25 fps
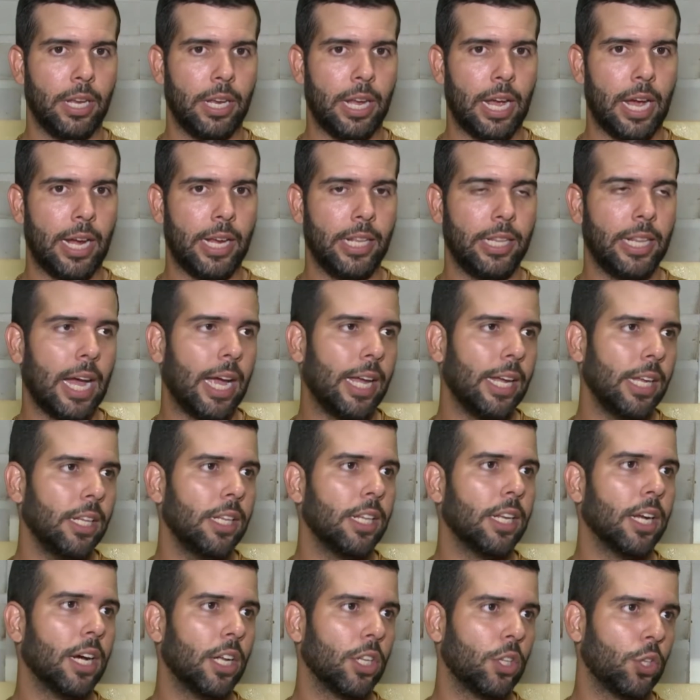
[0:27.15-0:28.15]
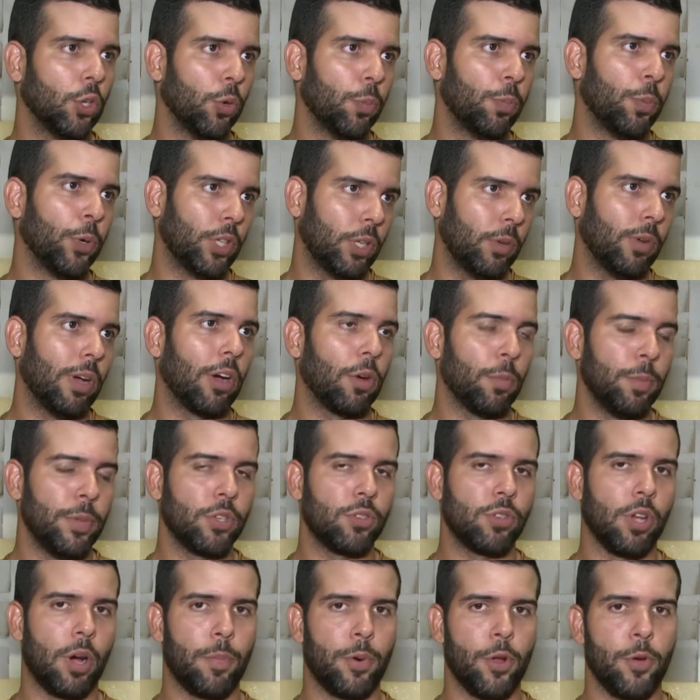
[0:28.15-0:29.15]
E aí, daí em diante, o Potiguar
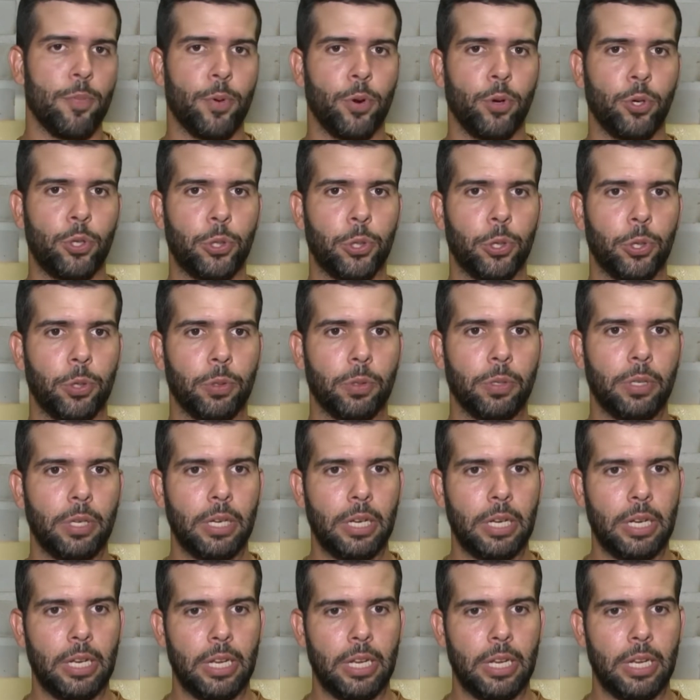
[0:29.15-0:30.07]
começou a propor o jogo.